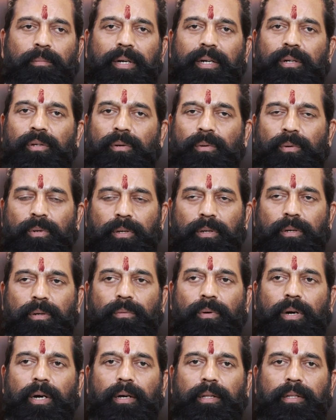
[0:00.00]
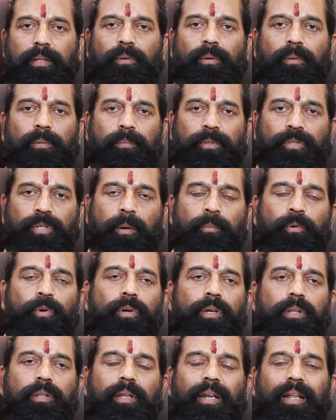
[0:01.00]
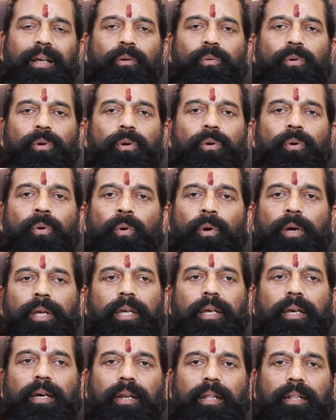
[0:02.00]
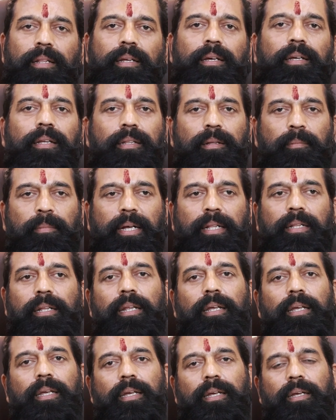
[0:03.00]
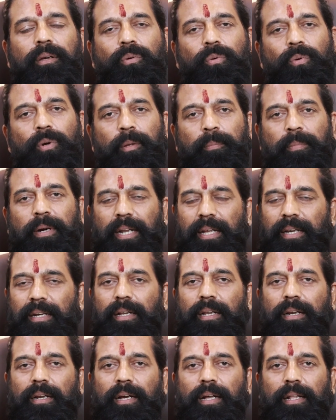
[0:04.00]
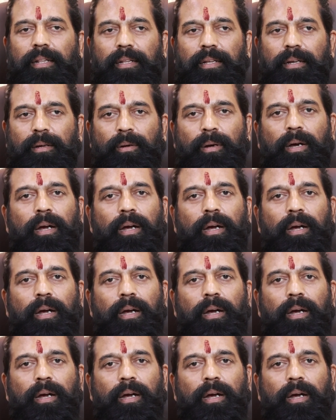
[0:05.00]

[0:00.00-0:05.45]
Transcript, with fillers: மனு ஒரு அந்த சமூகத்தில் ஒரு நோய்ங்கிறது இந்த மாதிரி கூலிப்படையினர் அந்த